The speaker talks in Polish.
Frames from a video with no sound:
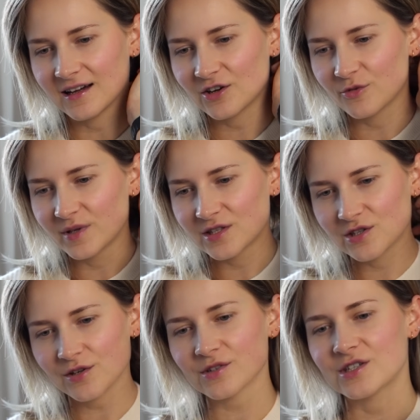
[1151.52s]

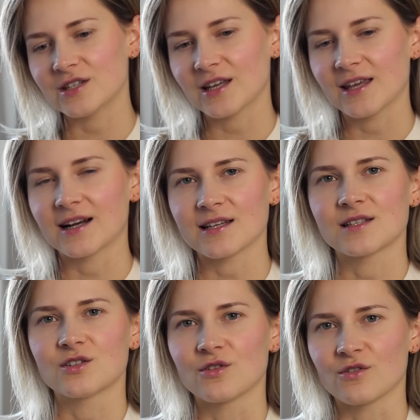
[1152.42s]
kobiecości, takiej
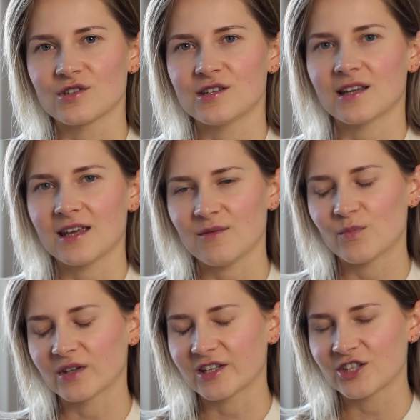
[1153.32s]
klasyczności, takiej
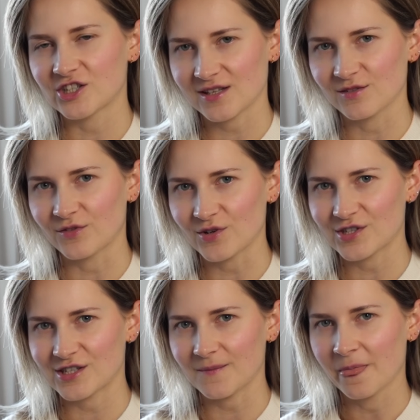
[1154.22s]

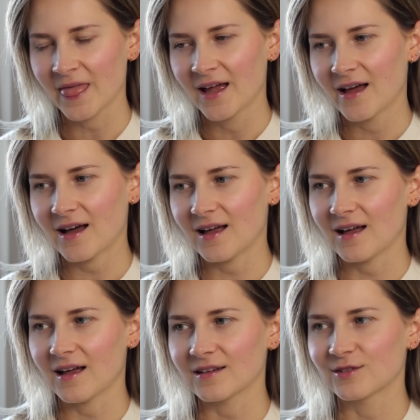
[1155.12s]
ponadczasowości.
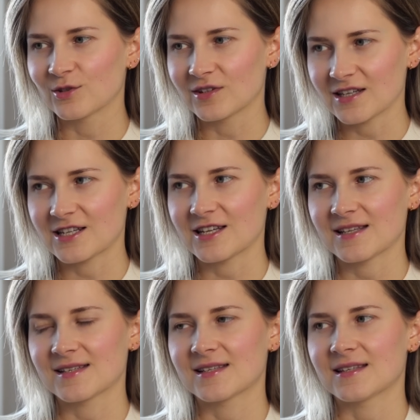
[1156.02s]
A to też
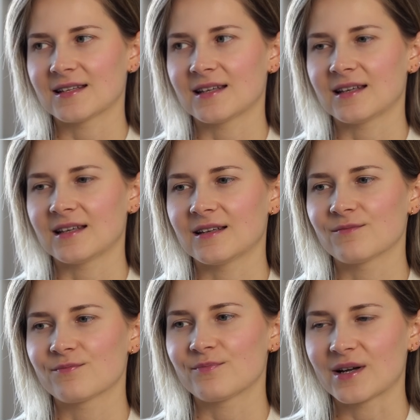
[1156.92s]
jest
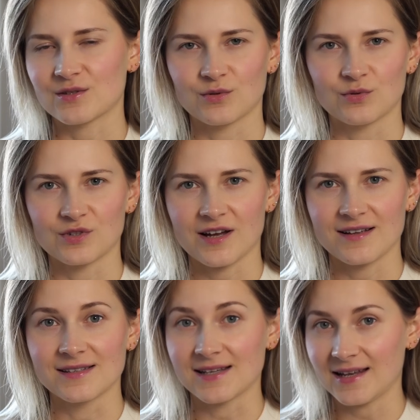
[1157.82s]
bardzo duża
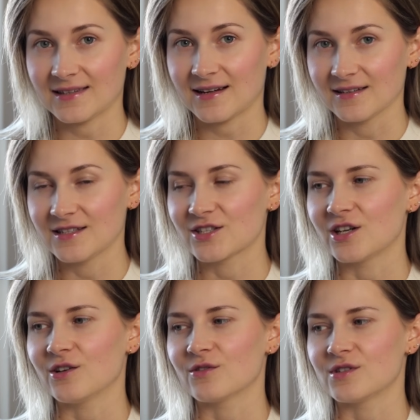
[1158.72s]
zaleta,
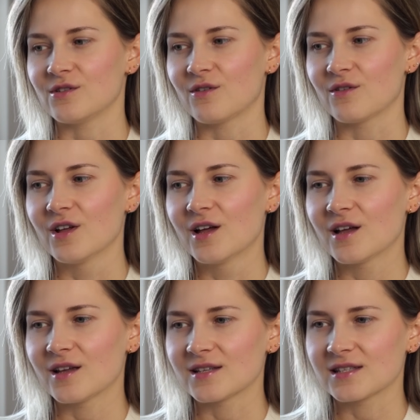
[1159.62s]
jeżeli chodzi o
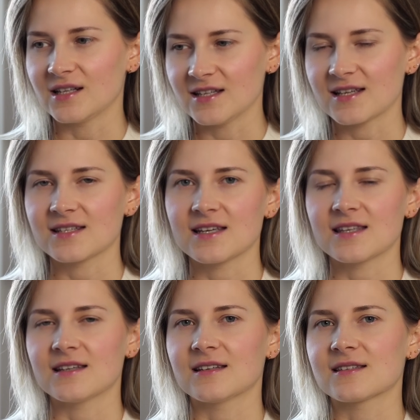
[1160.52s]
stylizację.
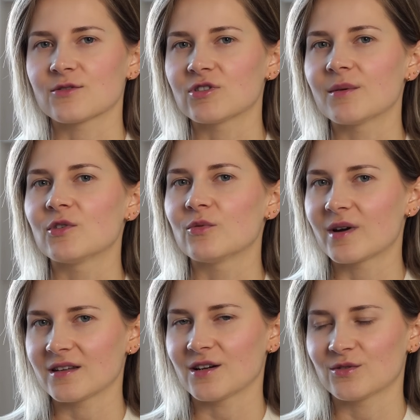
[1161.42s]
Kiedy zakładamy
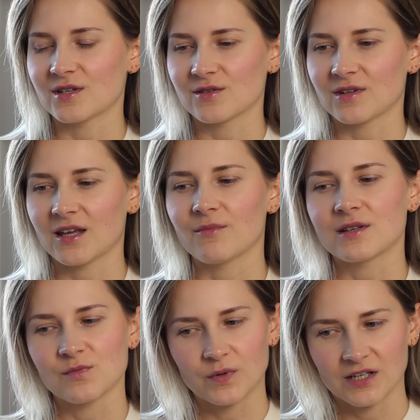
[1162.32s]
ubrania, które są takie
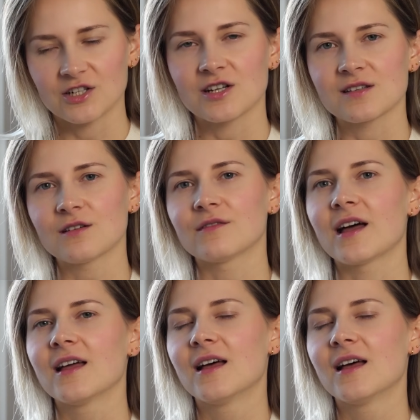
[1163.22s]
bardzo ponadczasowe,